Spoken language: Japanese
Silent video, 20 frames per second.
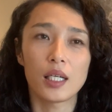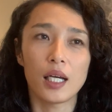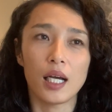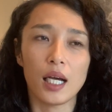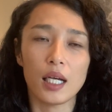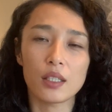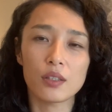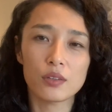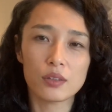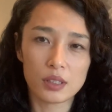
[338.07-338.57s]

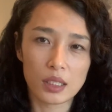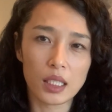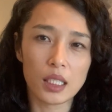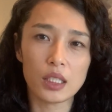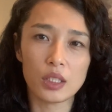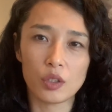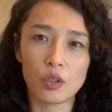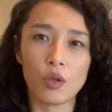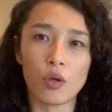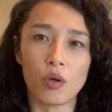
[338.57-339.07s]
ある程
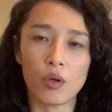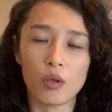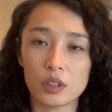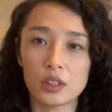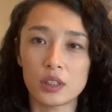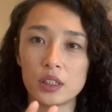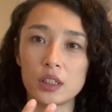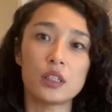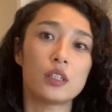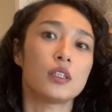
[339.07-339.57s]
度
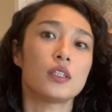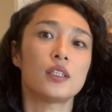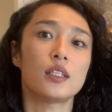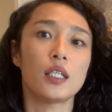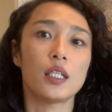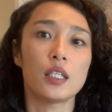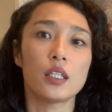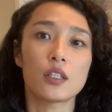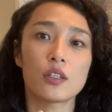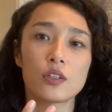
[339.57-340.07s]
知っ
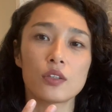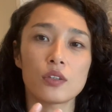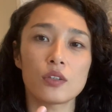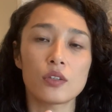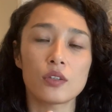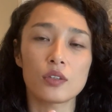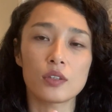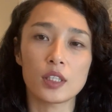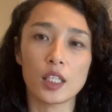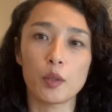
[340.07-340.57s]
てい
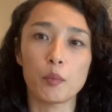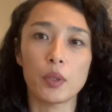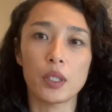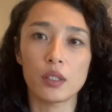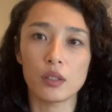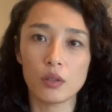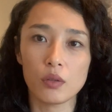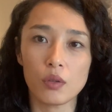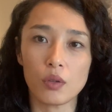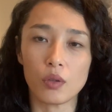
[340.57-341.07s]
くため
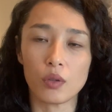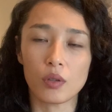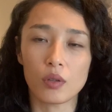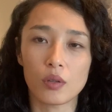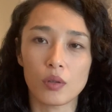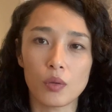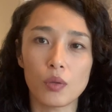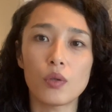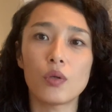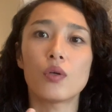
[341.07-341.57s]
の
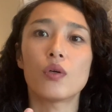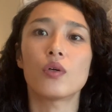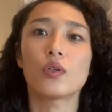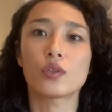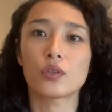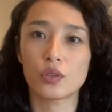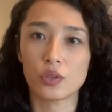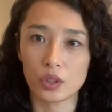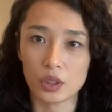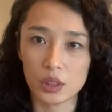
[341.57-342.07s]
方法
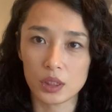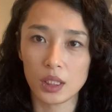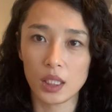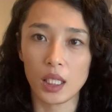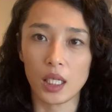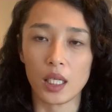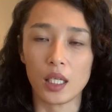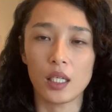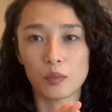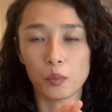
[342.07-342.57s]
とし
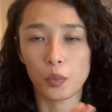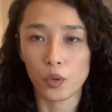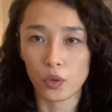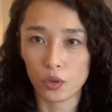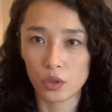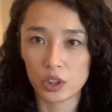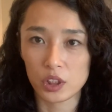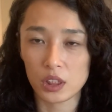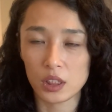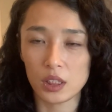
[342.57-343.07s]
て
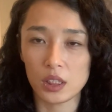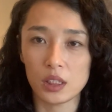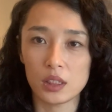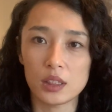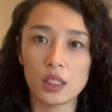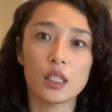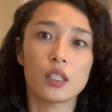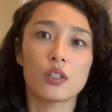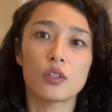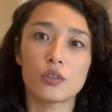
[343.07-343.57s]

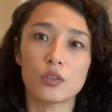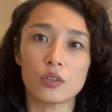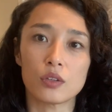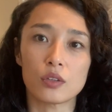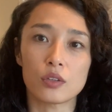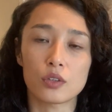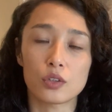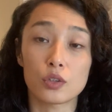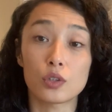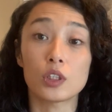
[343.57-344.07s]
ポロシティチェック
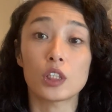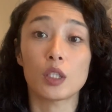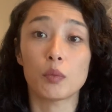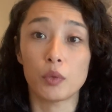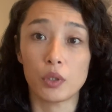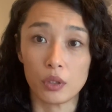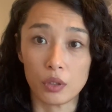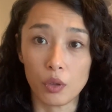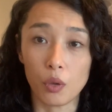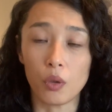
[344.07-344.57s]
するた
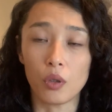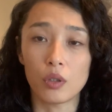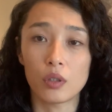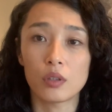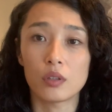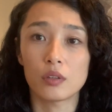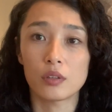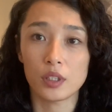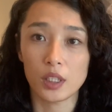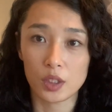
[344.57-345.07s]
めの
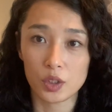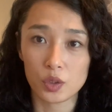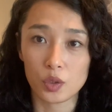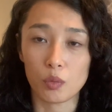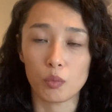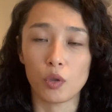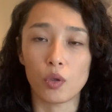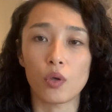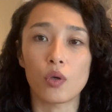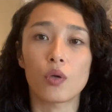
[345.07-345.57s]
テスト
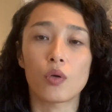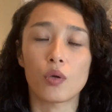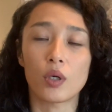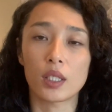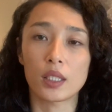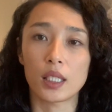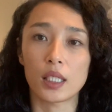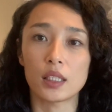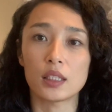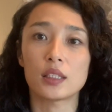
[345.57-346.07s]
もご
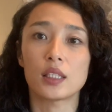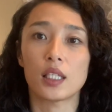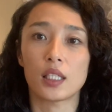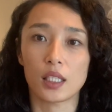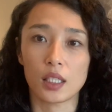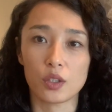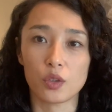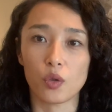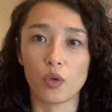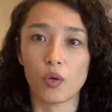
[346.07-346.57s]
案内したい
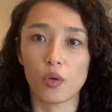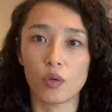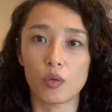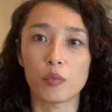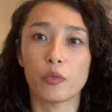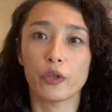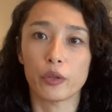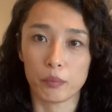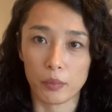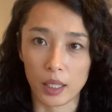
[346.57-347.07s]
なと
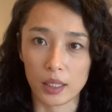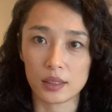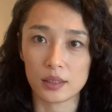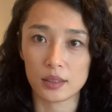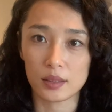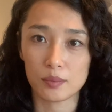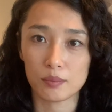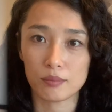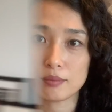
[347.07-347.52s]
思います